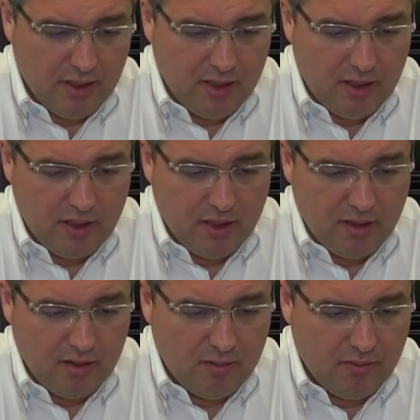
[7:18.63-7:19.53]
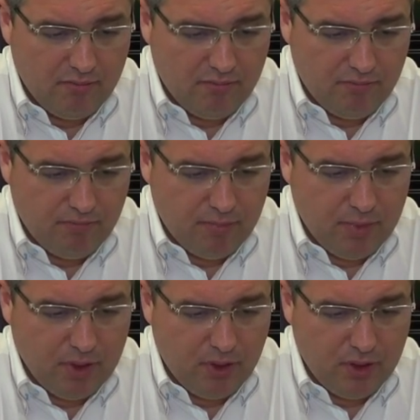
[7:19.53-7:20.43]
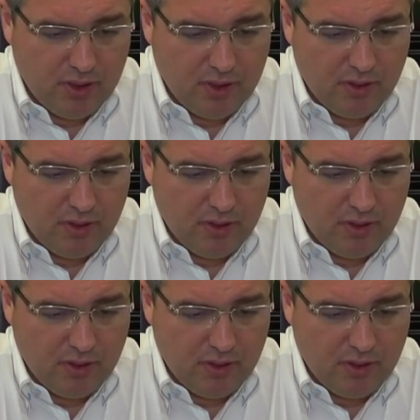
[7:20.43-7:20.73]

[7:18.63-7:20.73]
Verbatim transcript: Э, значит,